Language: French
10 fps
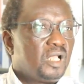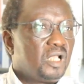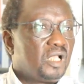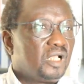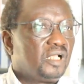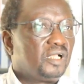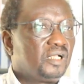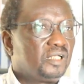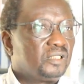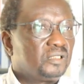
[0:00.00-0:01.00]

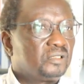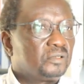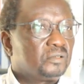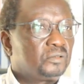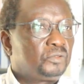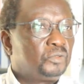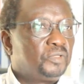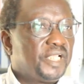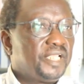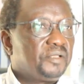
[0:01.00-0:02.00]
euh, tous
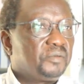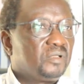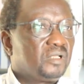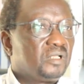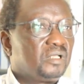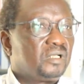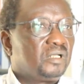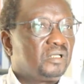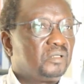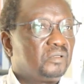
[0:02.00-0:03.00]
les
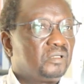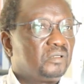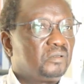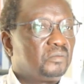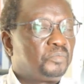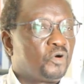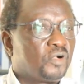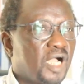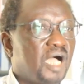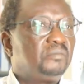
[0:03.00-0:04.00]
euh,
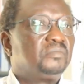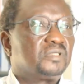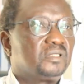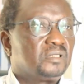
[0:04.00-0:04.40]
programmes